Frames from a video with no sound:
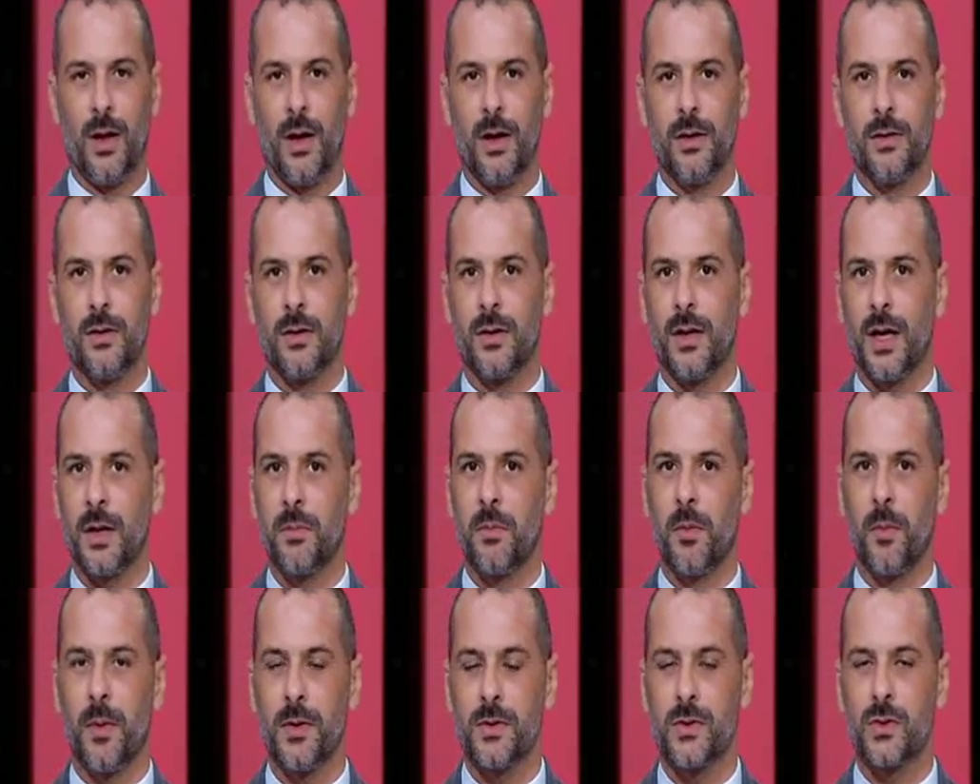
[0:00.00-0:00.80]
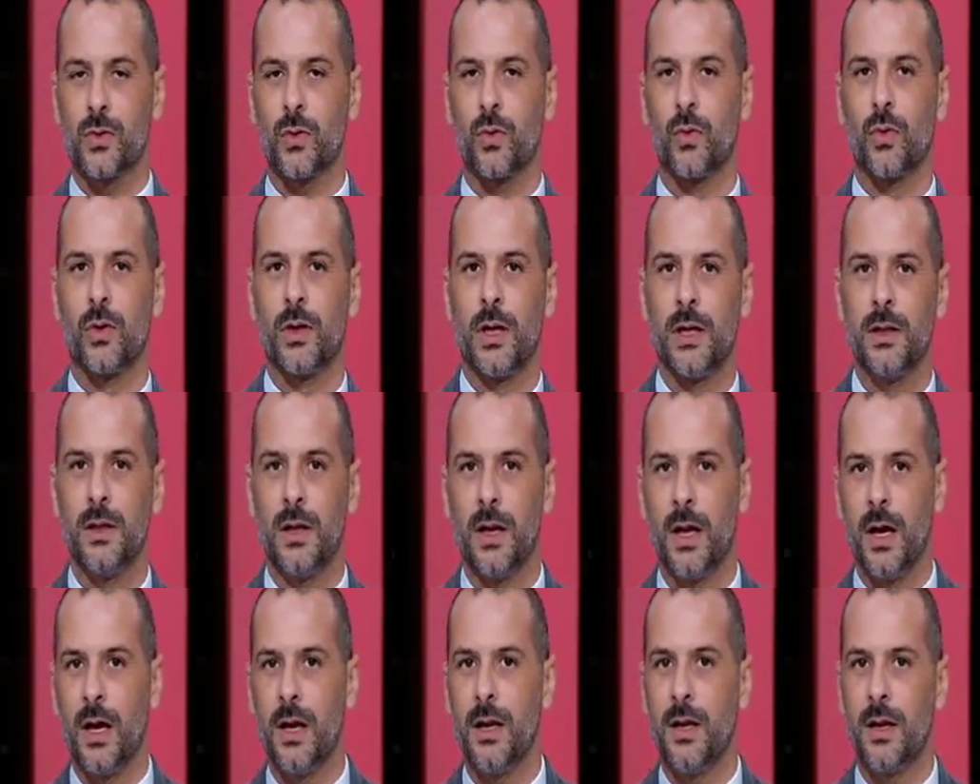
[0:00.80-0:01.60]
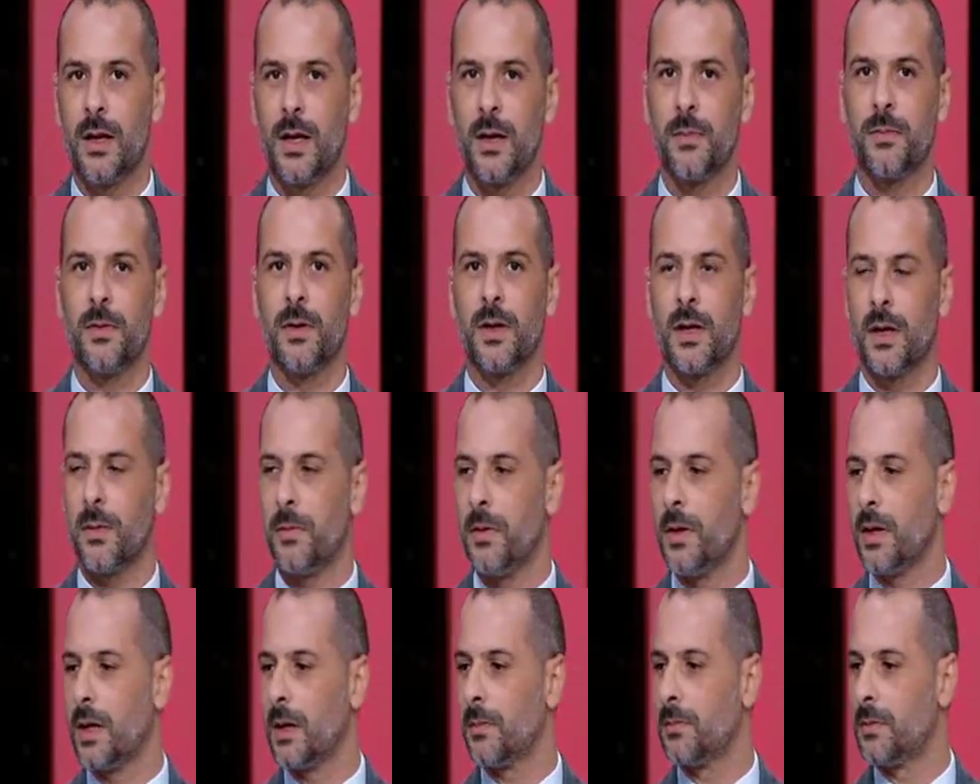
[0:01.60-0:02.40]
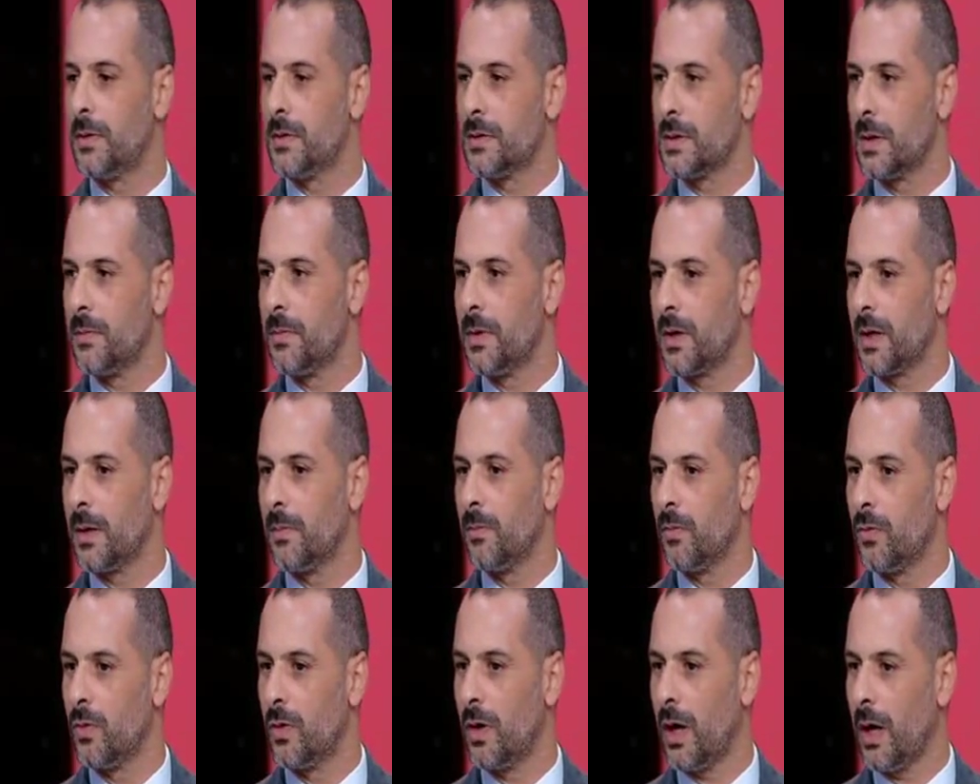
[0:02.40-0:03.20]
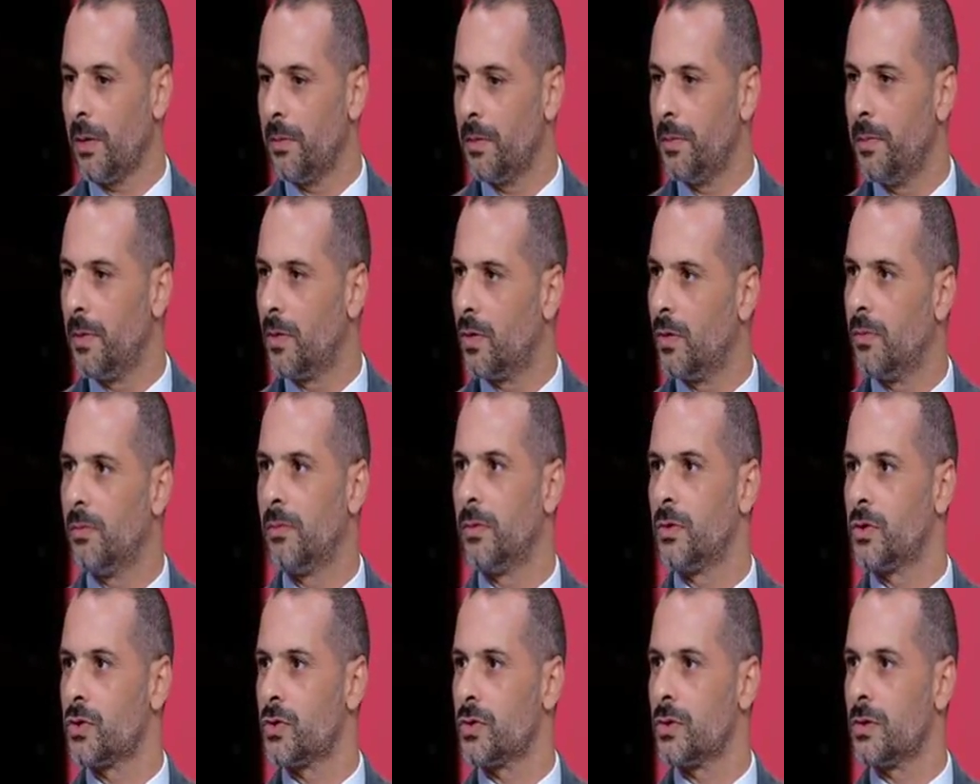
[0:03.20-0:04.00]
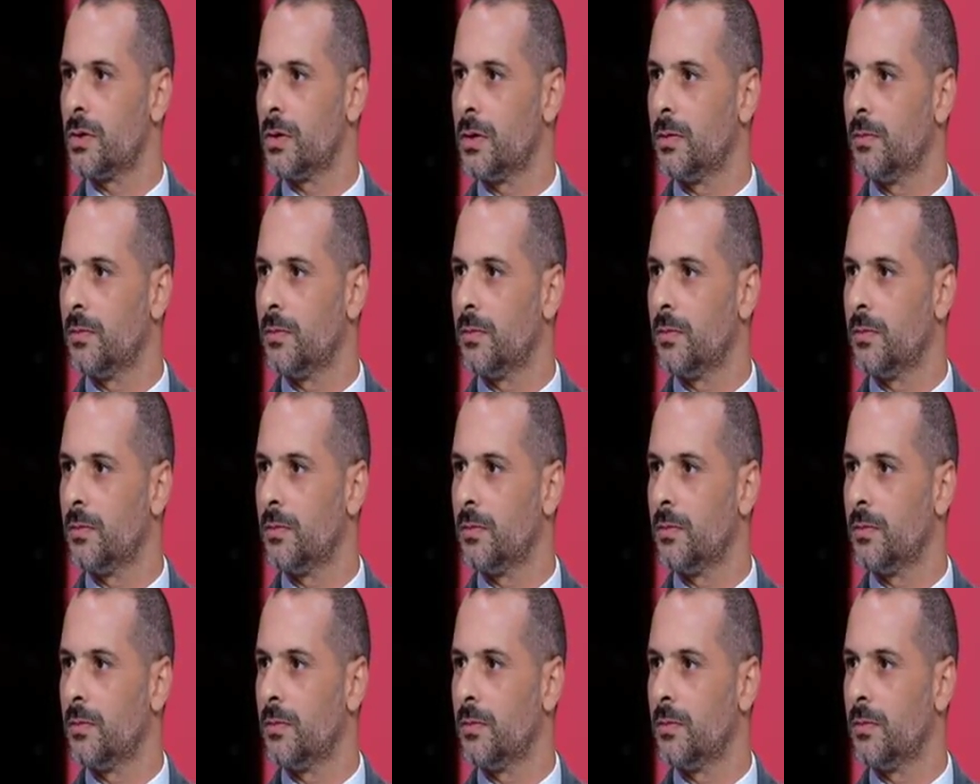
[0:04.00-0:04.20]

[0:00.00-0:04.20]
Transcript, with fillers: ايضا نجم مصر والنادي الاهلي كابتن كبير كابتن سمير كمونه حبيبي كم منور يا